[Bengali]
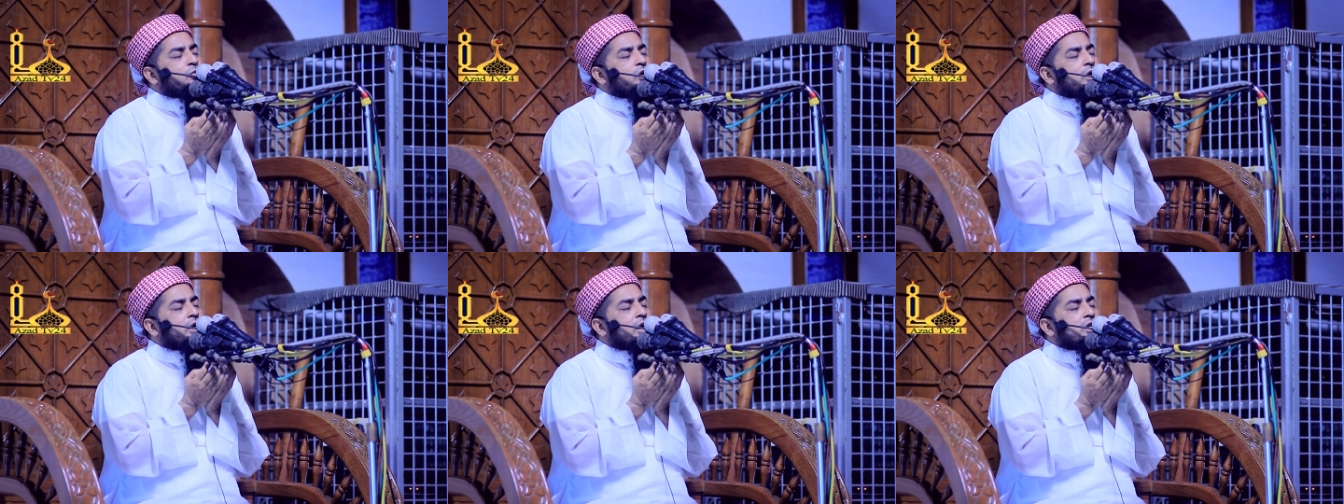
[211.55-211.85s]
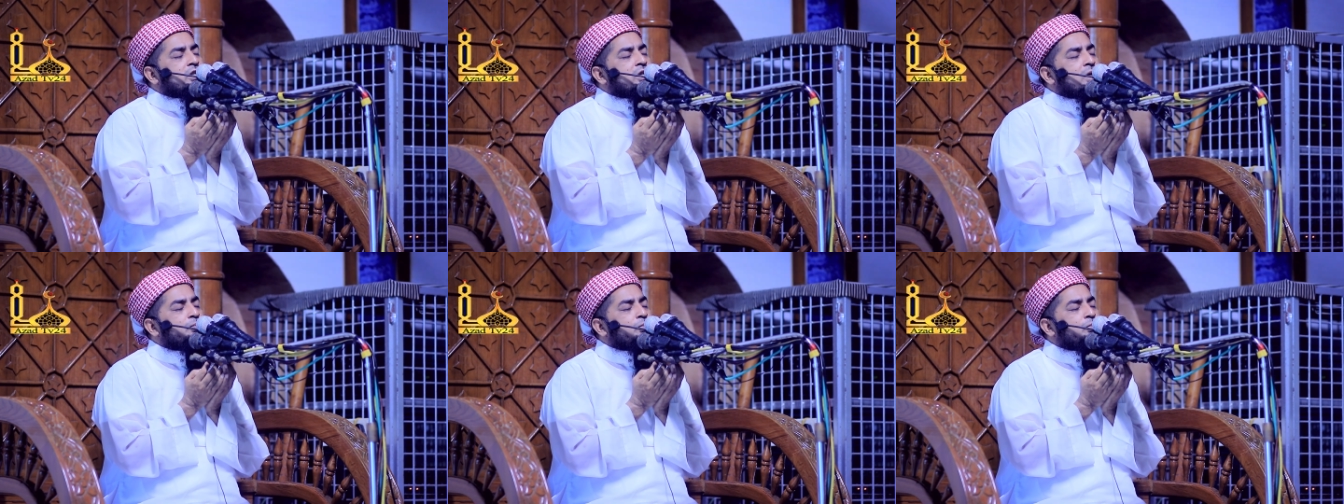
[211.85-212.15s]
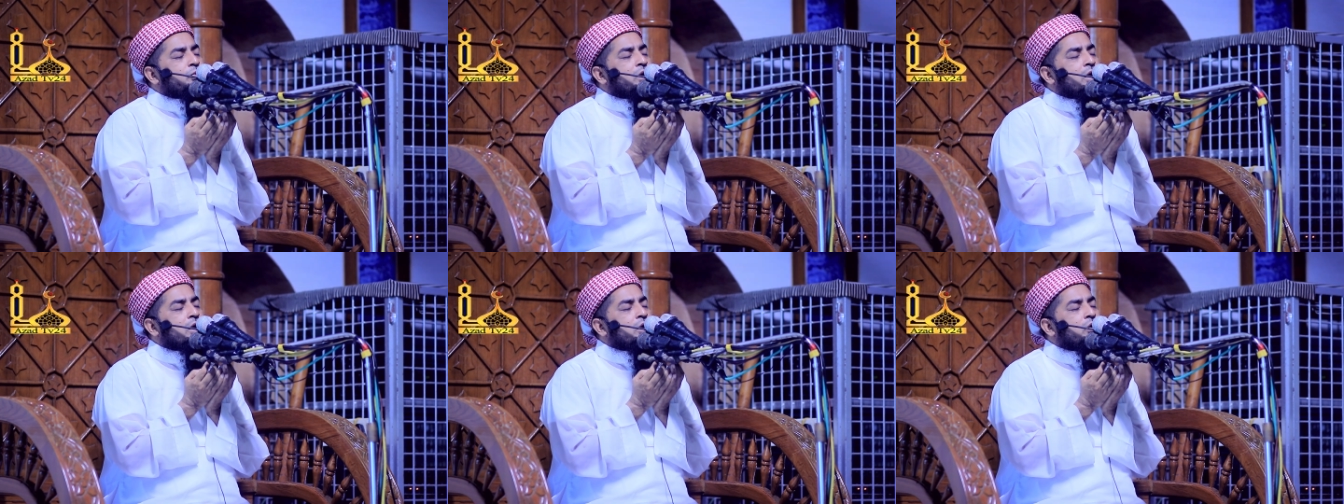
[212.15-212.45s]
মনের আশা
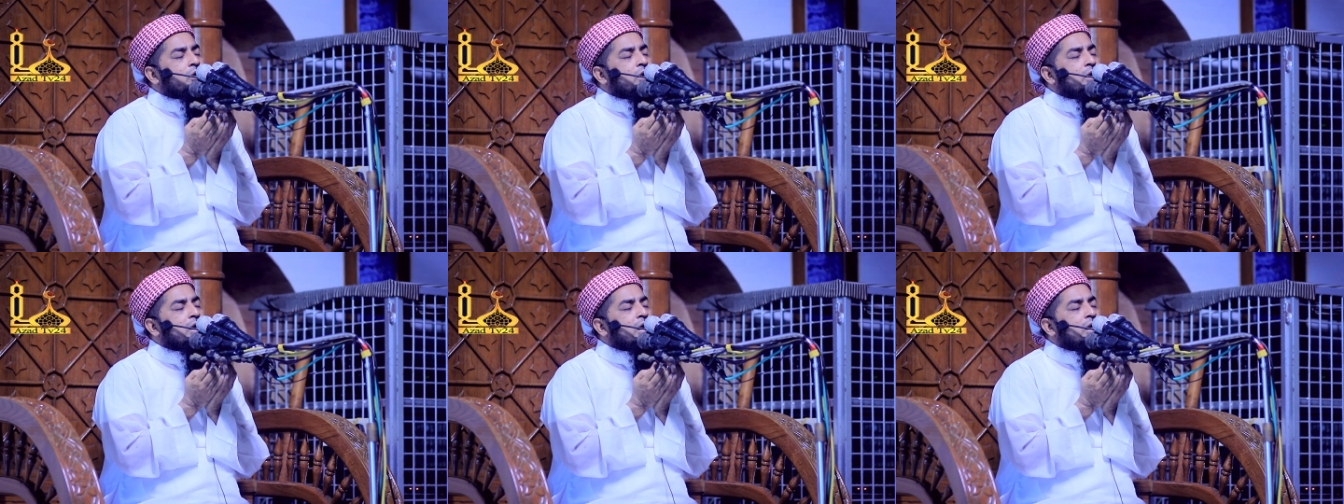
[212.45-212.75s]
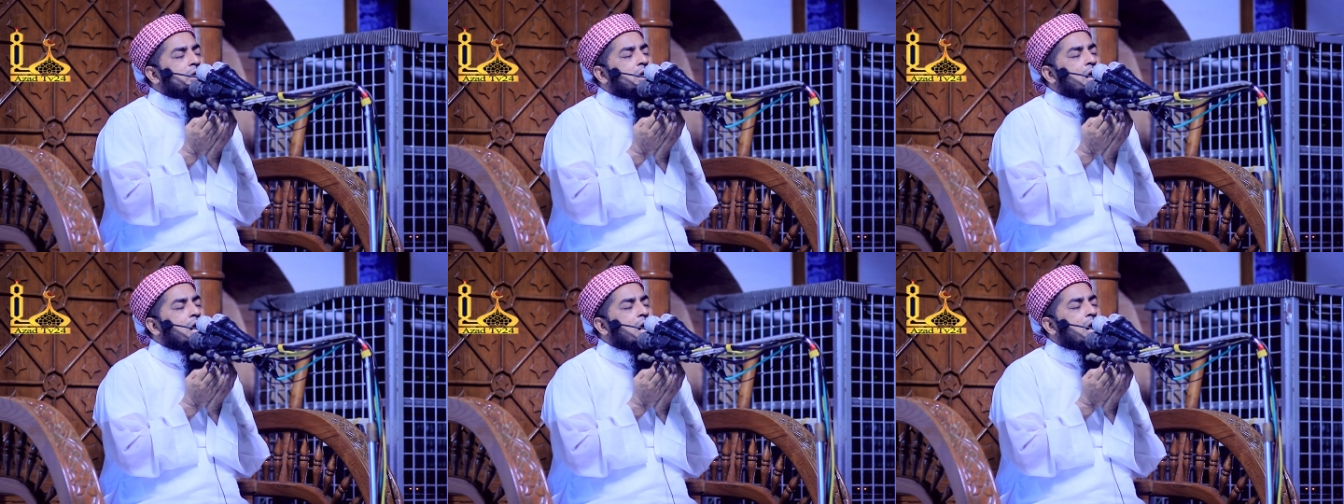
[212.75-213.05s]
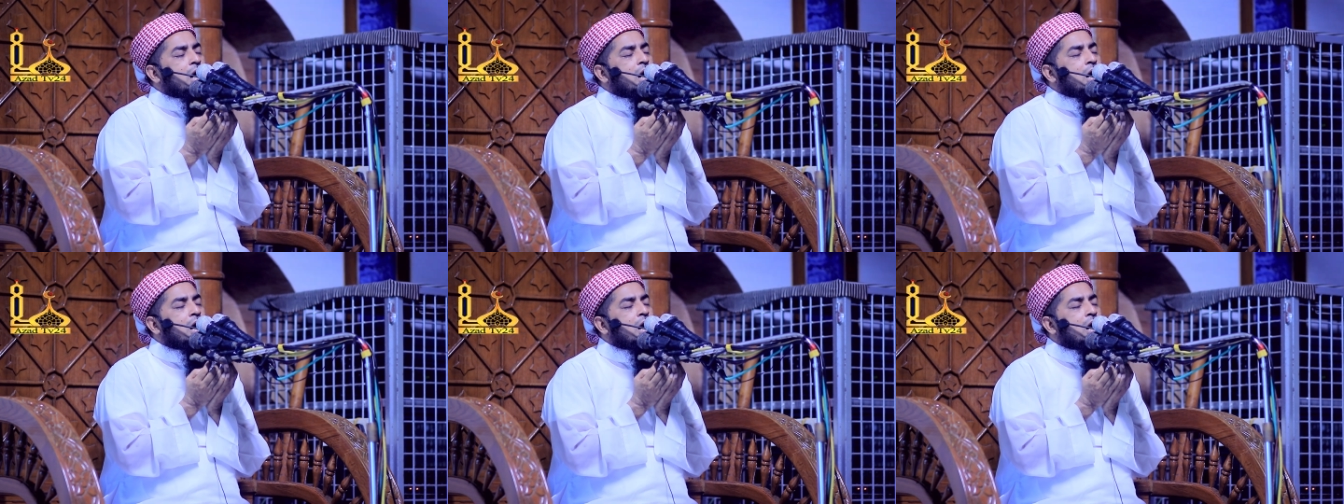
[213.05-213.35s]
পুরা করিয়ে
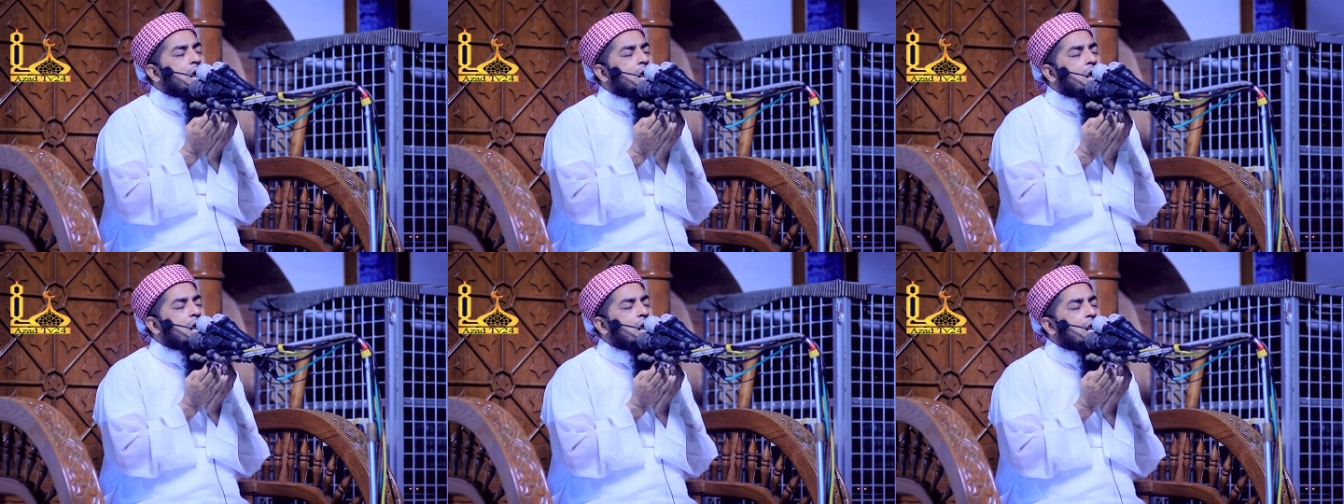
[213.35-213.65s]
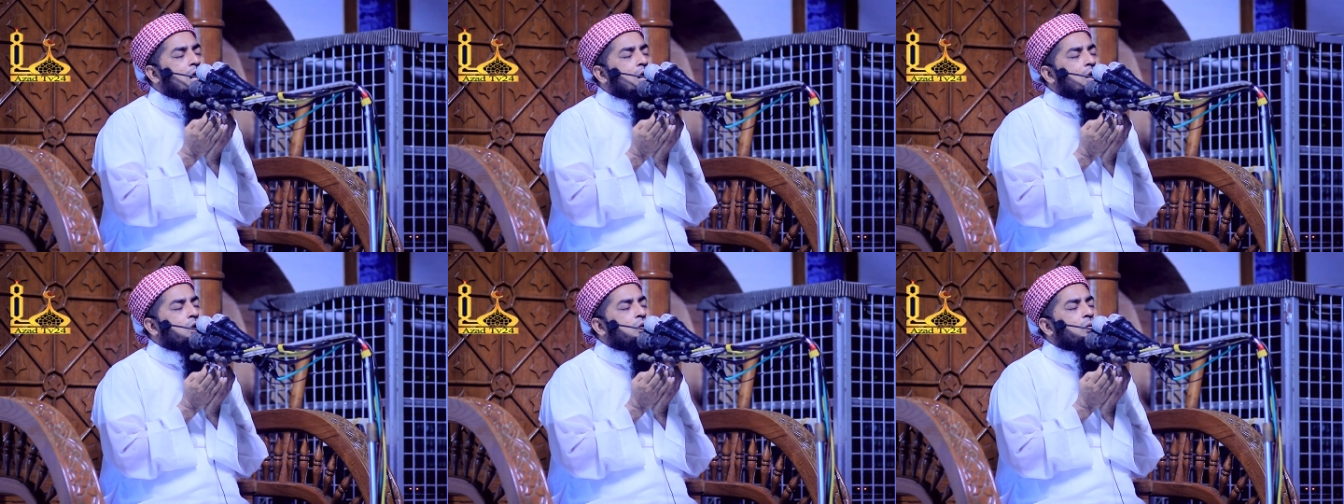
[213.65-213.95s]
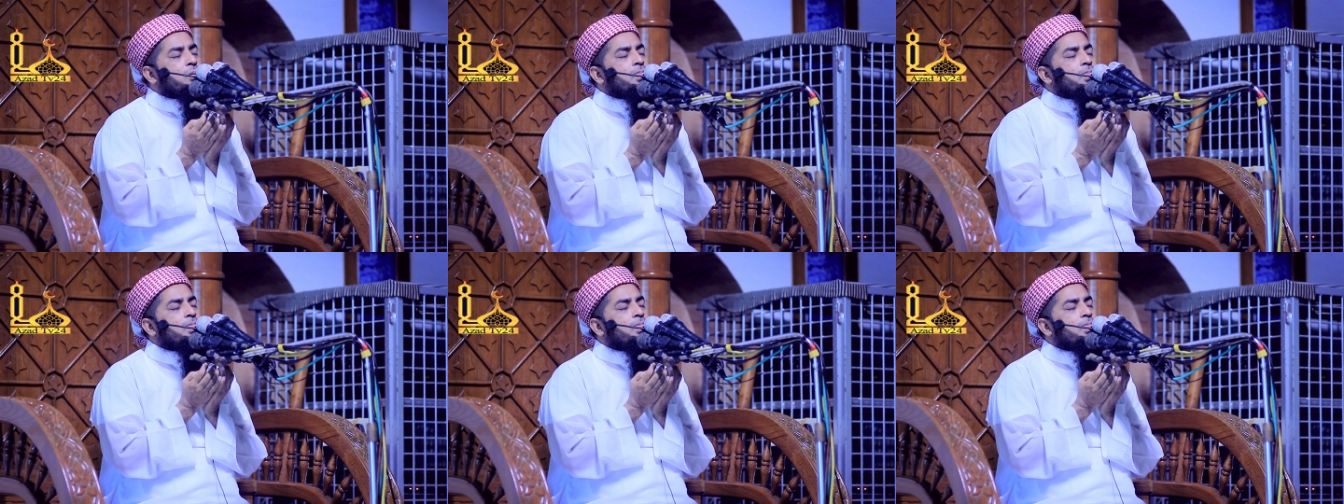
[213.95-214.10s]
দাও